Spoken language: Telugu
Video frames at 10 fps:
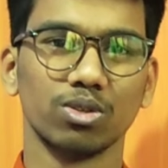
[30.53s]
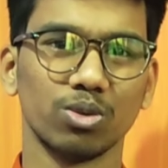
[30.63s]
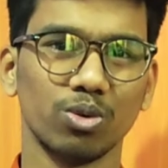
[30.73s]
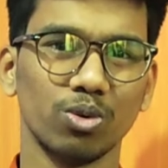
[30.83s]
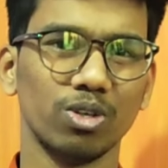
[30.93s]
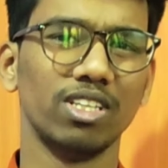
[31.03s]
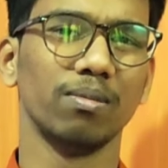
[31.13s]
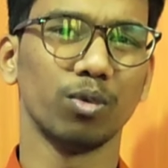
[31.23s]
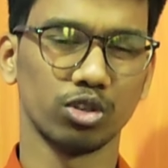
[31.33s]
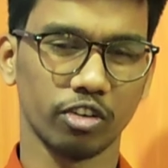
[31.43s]
సో ఇది
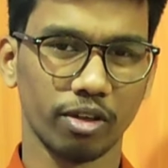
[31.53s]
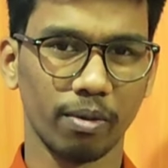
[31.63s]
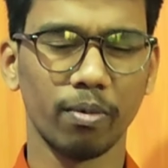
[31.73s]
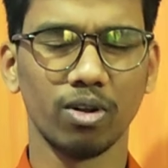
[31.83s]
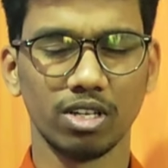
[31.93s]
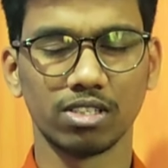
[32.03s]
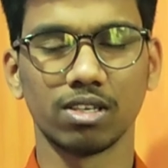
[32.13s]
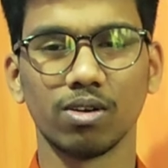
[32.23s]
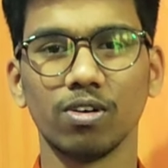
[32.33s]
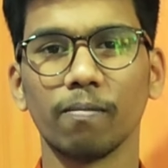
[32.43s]
మోస్ట్ ఆఫ్ ద పీపుల్
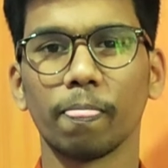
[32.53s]
చేస్తారు